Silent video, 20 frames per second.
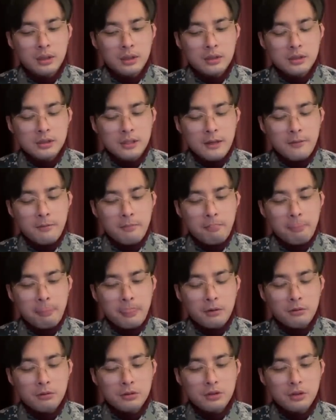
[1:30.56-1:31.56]
瞻
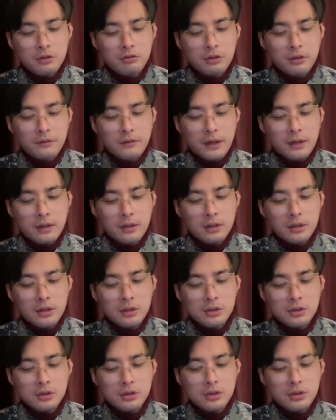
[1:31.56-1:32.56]
务实的做法，
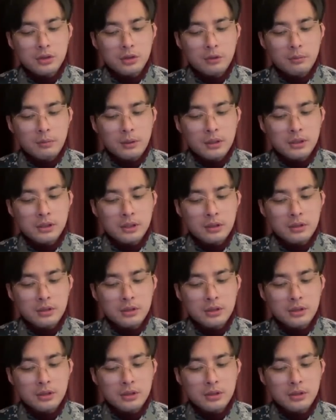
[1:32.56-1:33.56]
支持友邦长
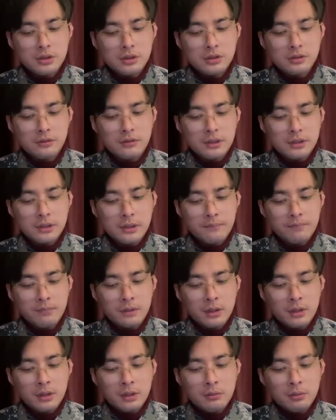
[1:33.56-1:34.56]
期实质发展，
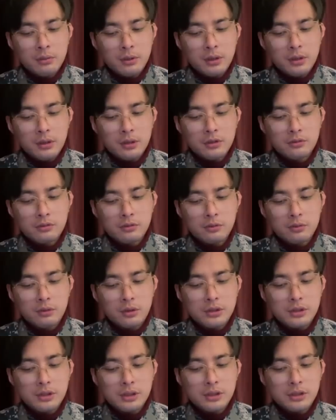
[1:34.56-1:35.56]
不会和中国
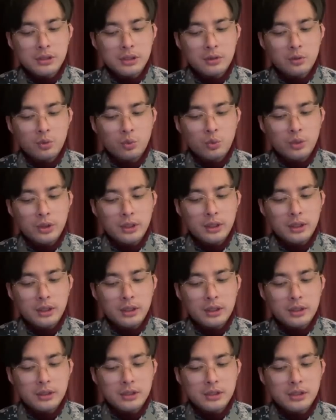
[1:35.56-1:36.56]
进行无意义
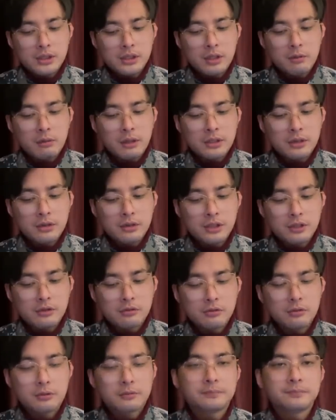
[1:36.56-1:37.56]
的金钱外交竞
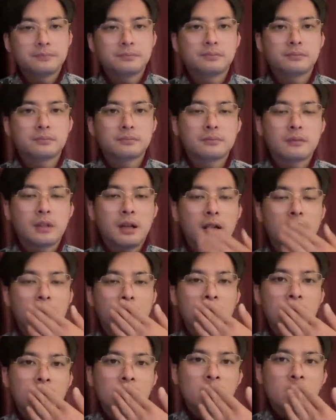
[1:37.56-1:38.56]
逐。啊，
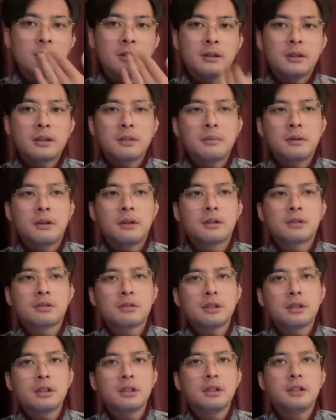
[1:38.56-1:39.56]
那么首
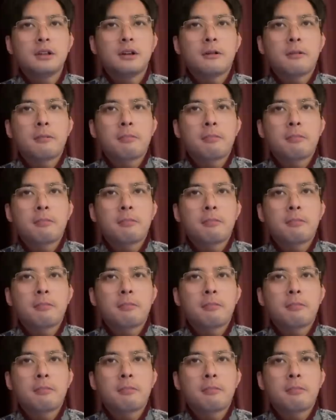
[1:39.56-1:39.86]
先第一个，